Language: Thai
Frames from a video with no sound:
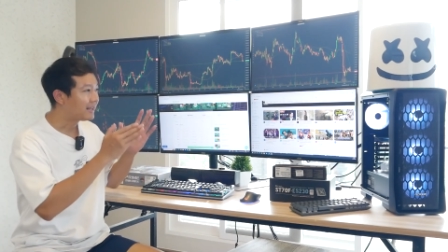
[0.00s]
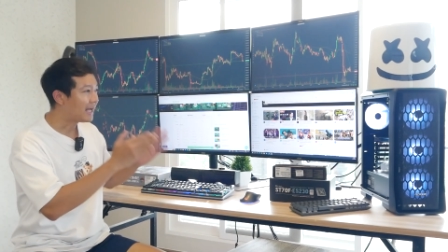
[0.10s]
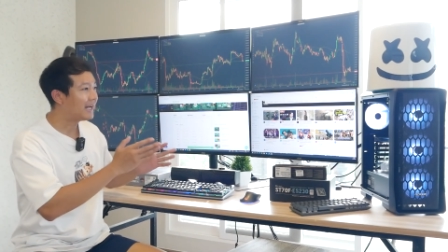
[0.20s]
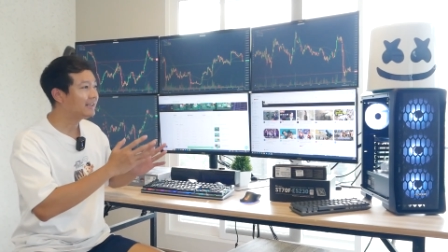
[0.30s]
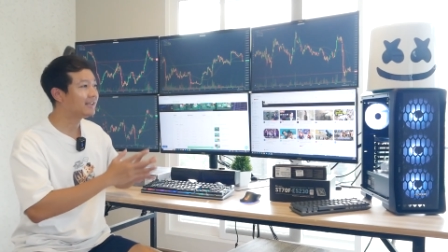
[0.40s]

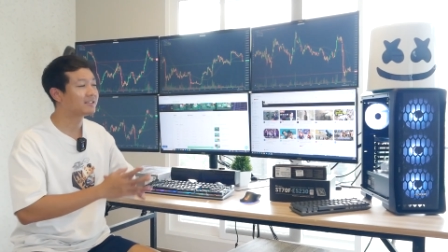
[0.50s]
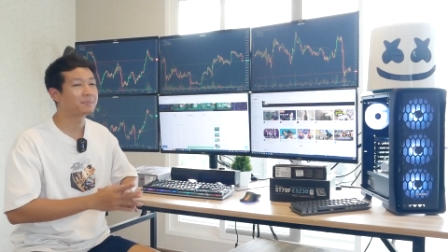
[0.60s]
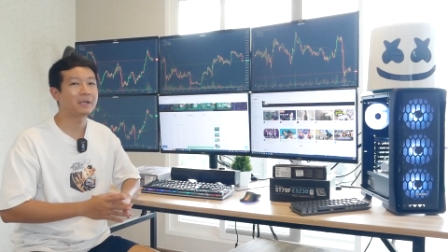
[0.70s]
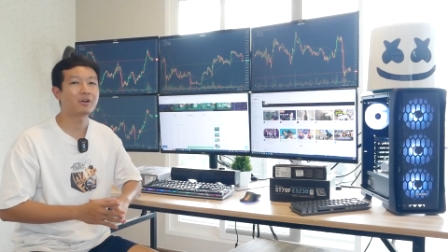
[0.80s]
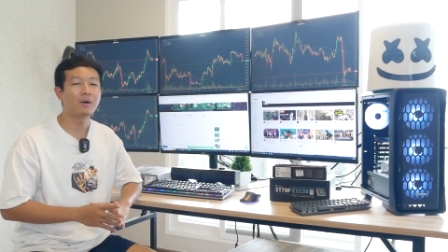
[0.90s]
รายละเอียดส
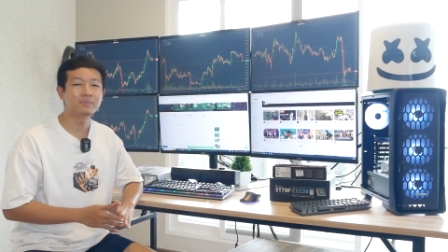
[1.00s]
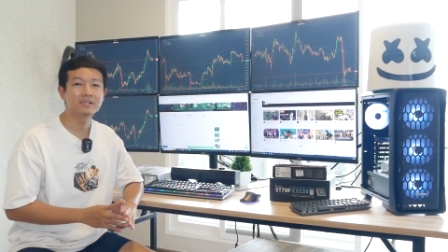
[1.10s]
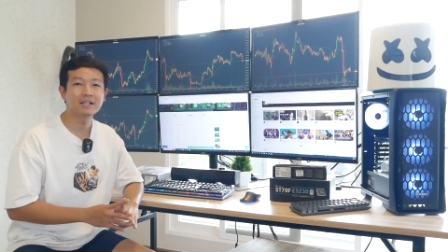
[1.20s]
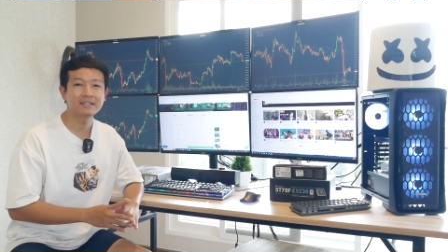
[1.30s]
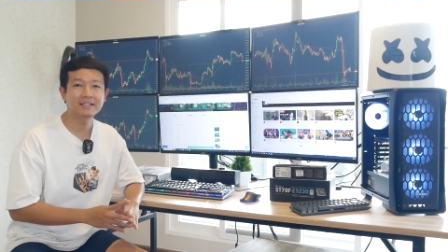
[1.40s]
เปคคอม
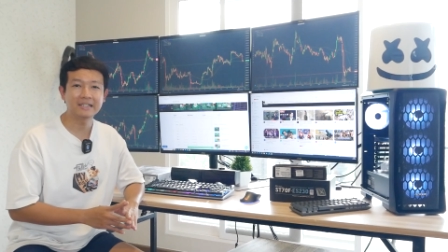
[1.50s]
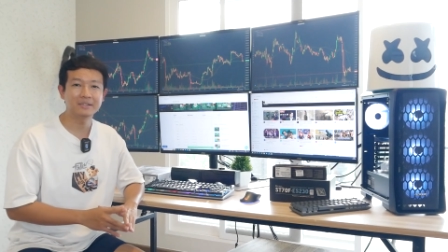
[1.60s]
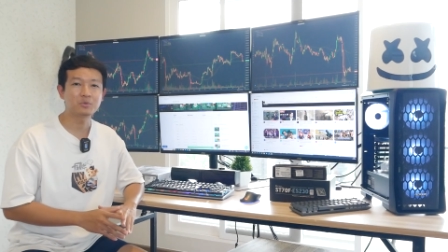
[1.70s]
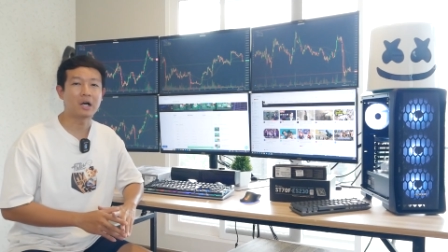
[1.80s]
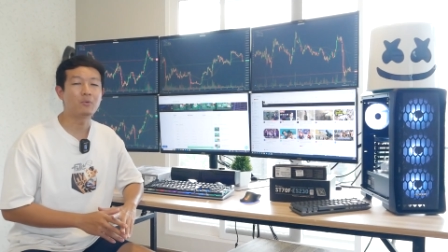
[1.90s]
เครื่องนี้กัน
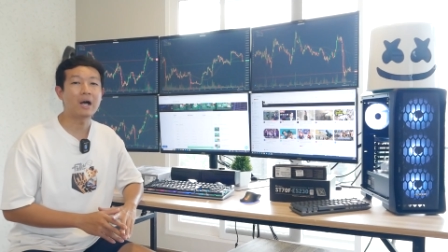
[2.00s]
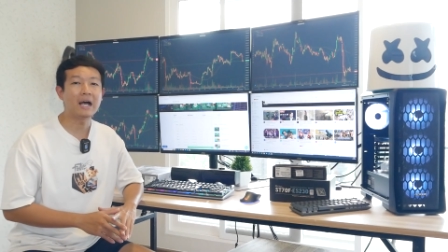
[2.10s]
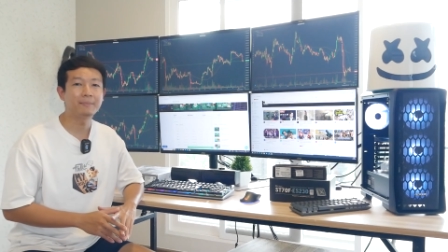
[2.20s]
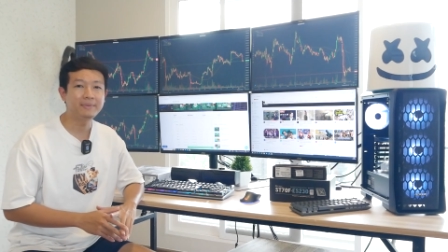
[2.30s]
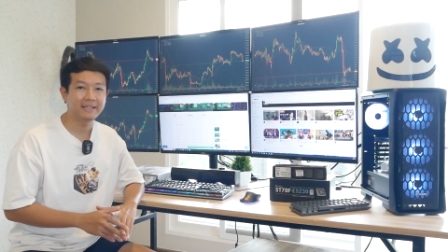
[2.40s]
ดีกว่าว่า
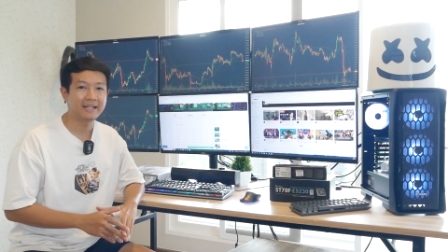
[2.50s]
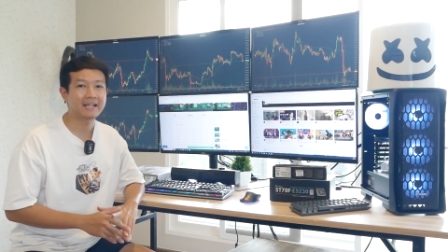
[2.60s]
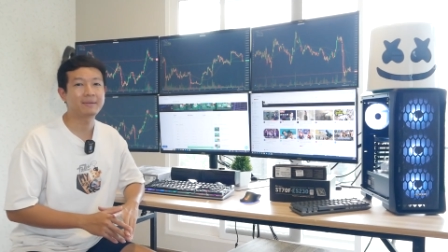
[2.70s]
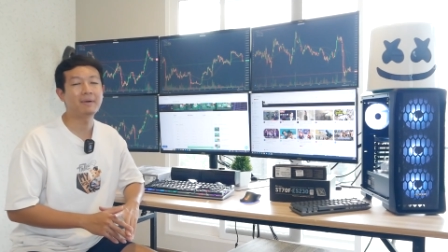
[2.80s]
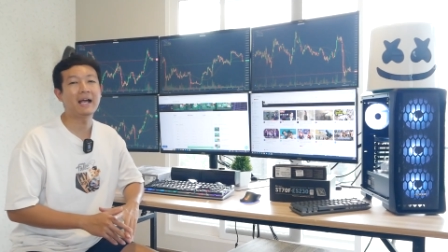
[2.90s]
มีอะไร
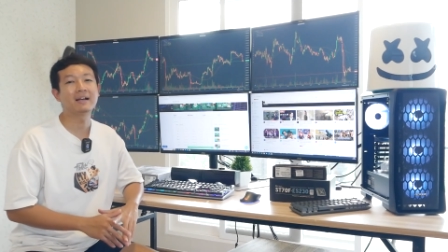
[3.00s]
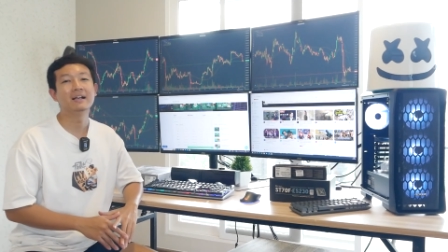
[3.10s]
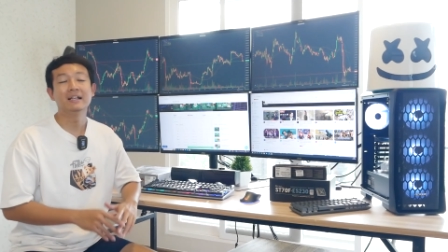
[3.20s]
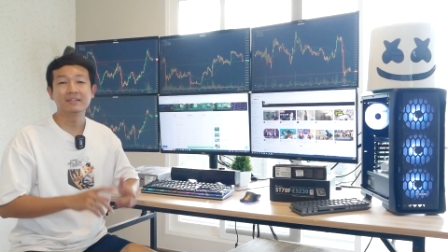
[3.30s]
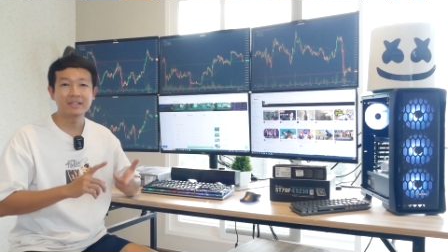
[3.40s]
กันบ้าง
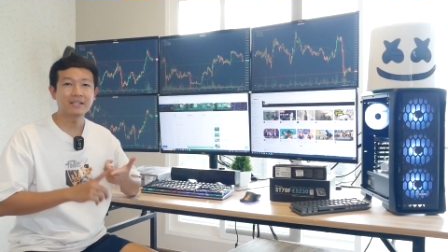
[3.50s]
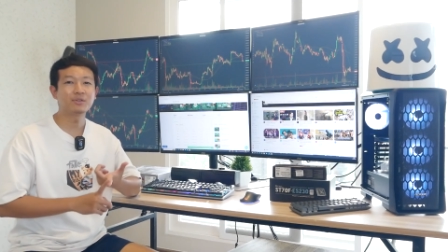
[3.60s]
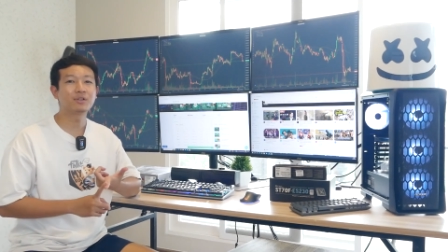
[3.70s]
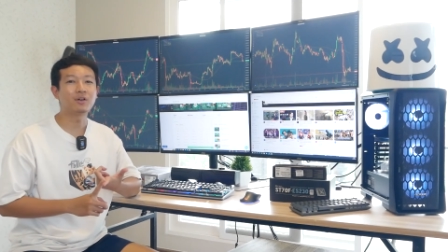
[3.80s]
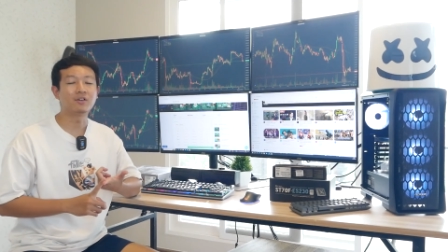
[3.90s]
ใน
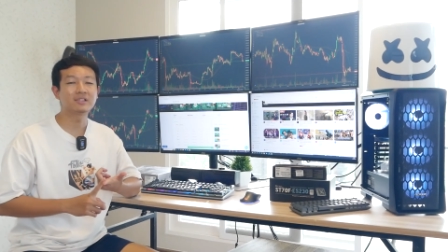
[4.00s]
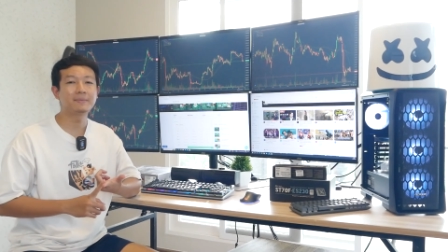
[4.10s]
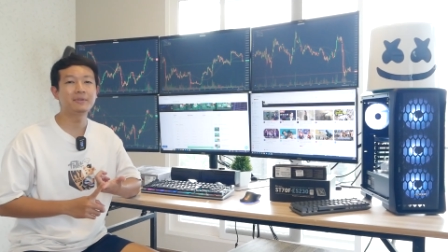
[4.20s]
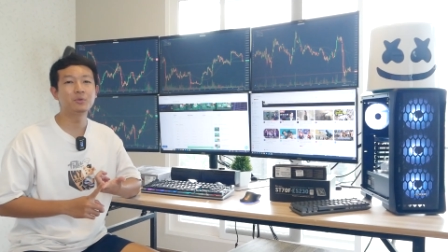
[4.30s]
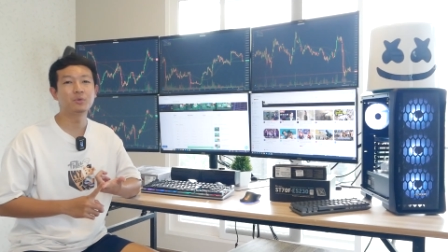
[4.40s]
ส่วนของ
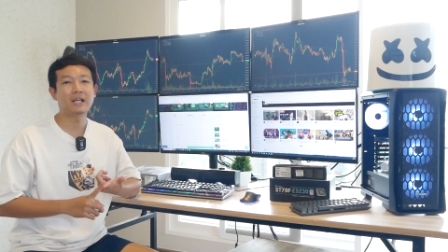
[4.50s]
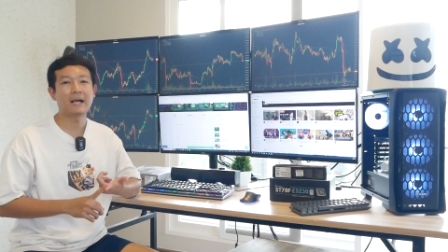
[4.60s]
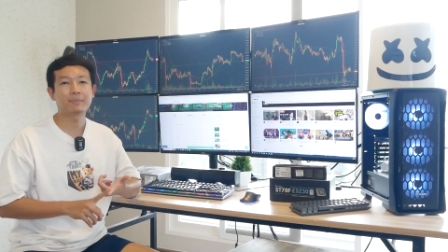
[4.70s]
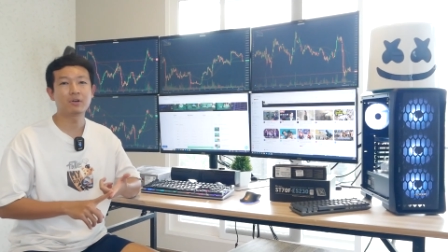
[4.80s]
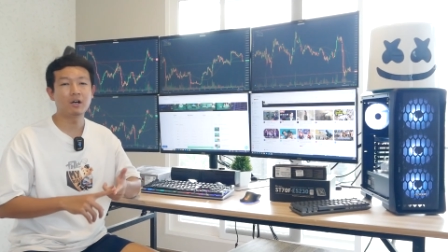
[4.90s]
CPU นะ
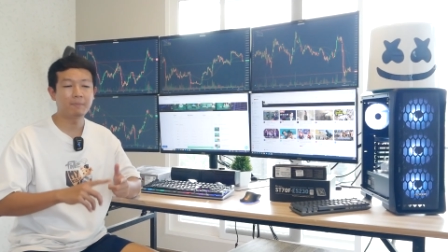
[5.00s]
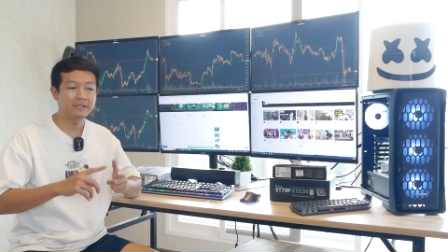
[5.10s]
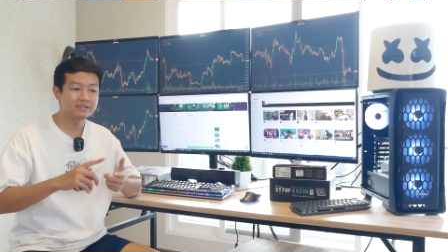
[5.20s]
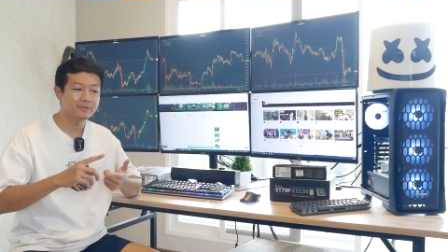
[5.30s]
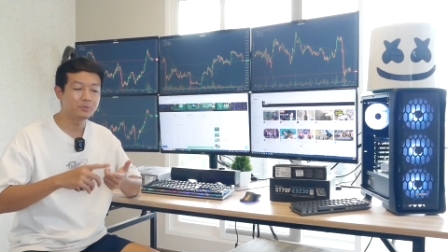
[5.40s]
ครับก็เป็
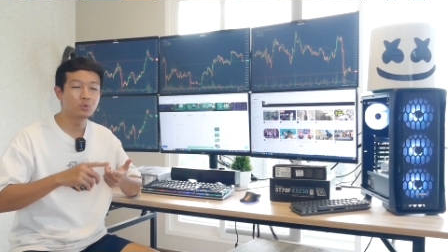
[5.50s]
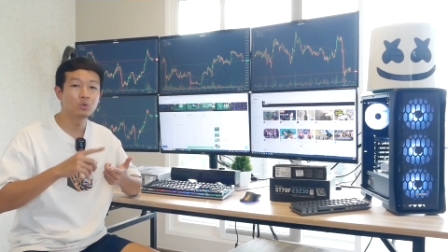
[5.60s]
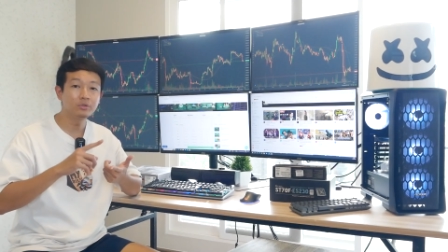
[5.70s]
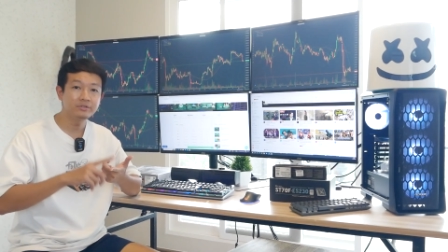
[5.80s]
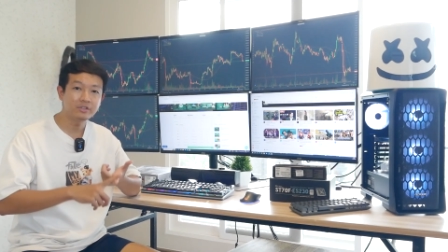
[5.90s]
น CPU
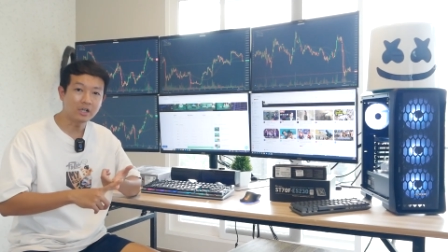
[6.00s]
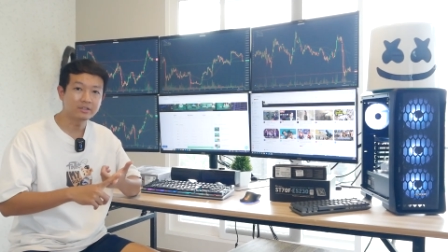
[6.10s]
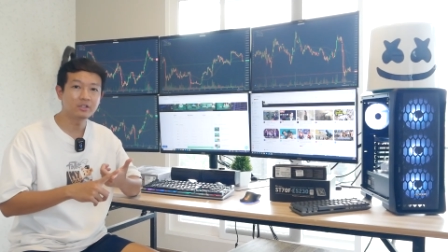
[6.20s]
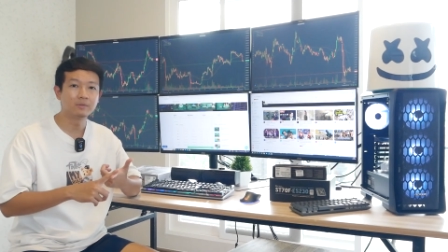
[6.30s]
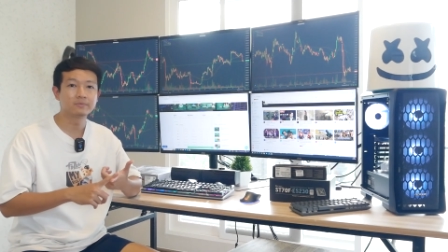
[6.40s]
รุ่นยอด
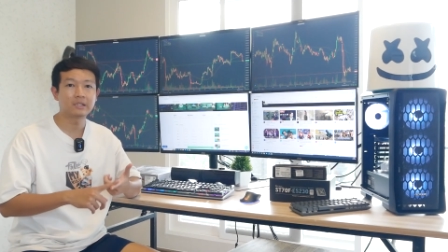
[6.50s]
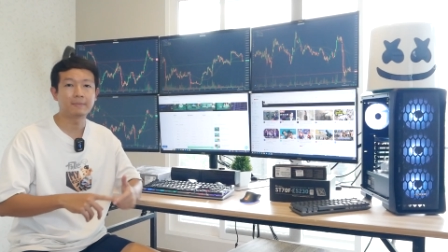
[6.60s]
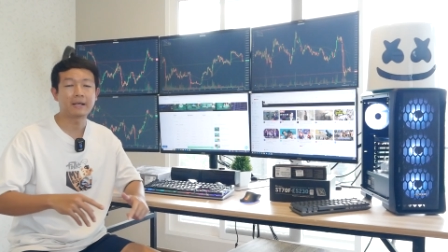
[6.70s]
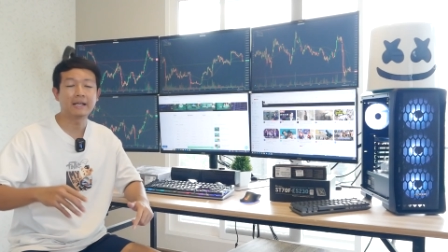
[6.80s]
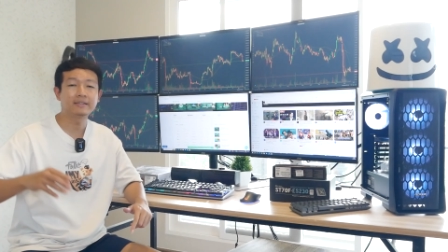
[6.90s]
นิยมสำห
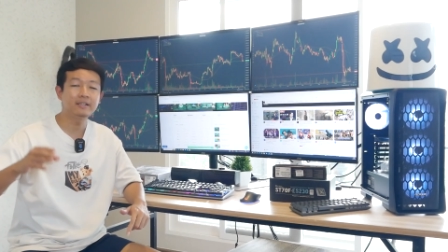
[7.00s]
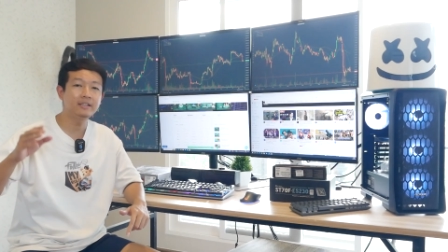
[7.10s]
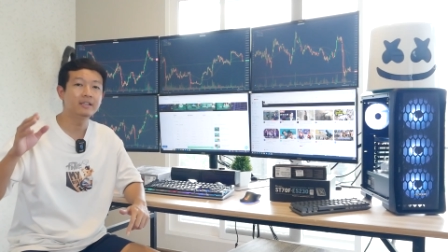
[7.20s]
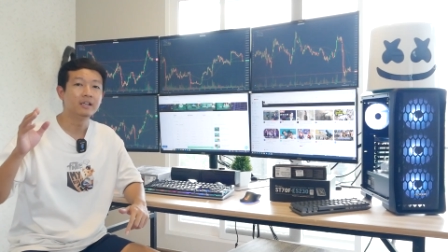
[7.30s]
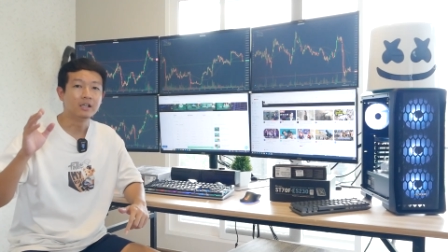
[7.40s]
รับใครที่